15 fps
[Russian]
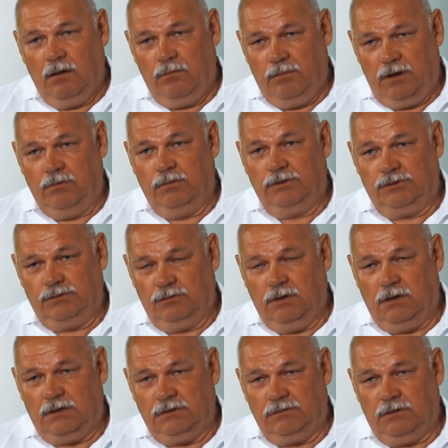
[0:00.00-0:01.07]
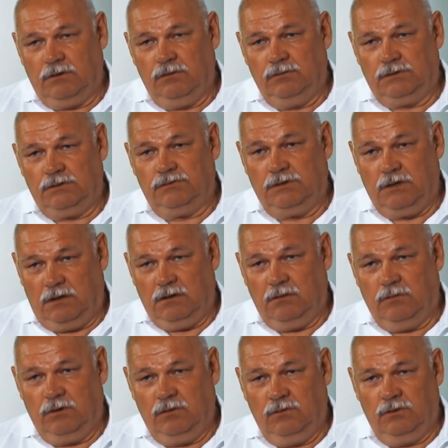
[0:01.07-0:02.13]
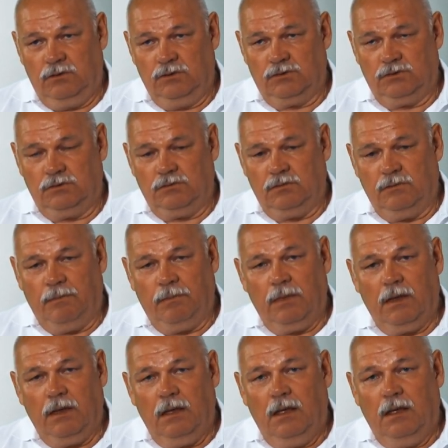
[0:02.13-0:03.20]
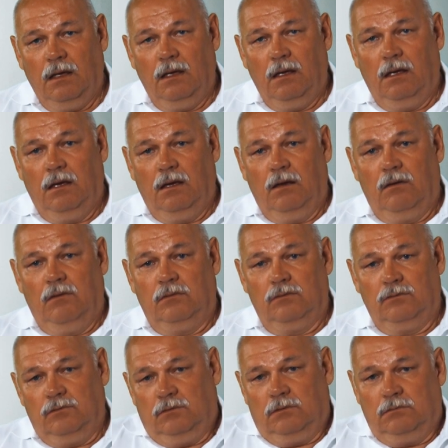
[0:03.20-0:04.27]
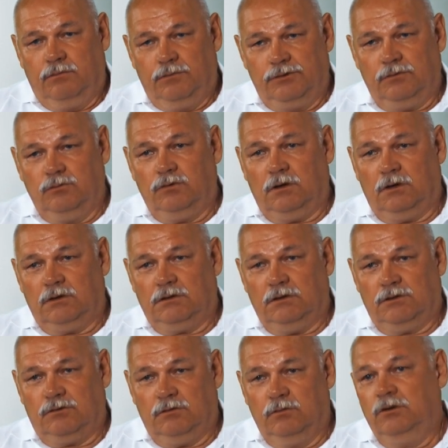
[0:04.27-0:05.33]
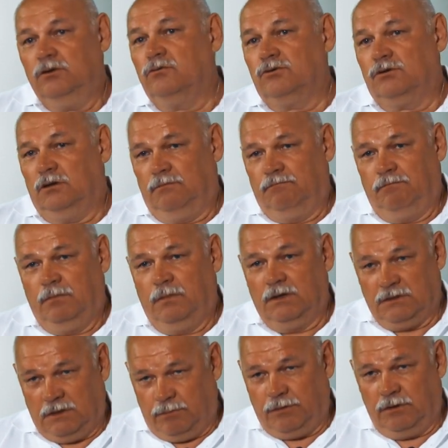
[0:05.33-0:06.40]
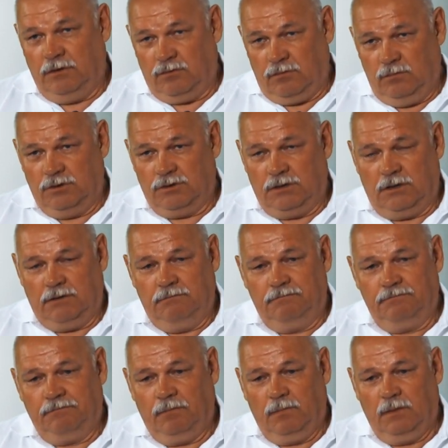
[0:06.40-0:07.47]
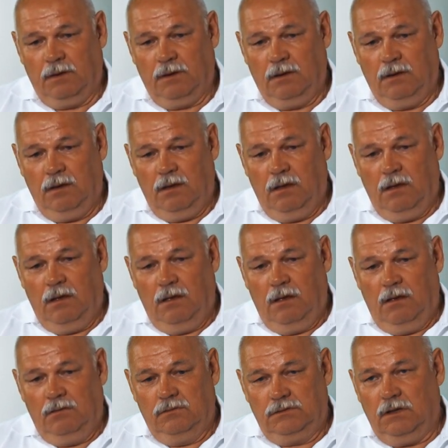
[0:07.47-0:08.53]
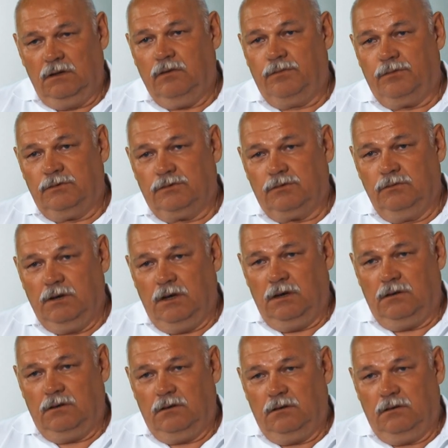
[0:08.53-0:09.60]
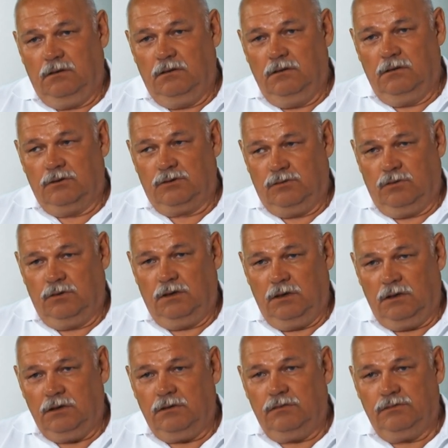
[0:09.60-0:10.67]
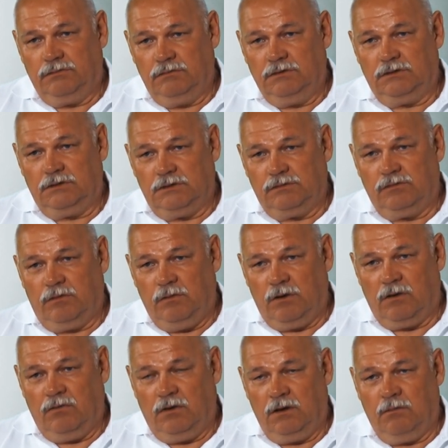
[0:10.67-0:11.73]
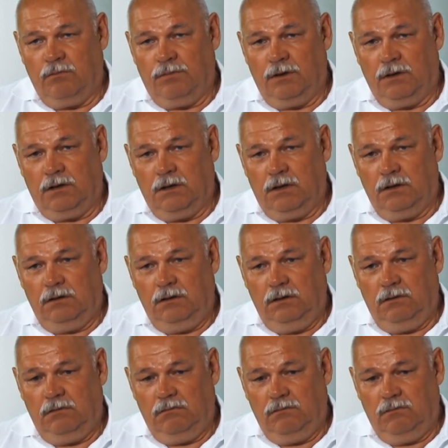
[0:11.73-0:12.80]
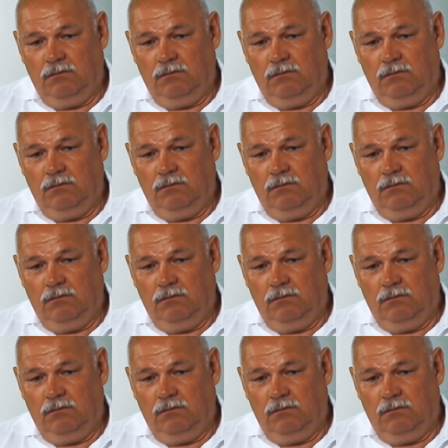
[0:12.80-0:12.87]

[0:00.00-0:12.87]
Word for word: прибыть сюда, развернуться, встать на боевое дежурство. Но ну, почему-то оказалось, что мы не нужны на западных рубежах. Встал вопрос, куда и э, что делать в связи с расформированием полка. И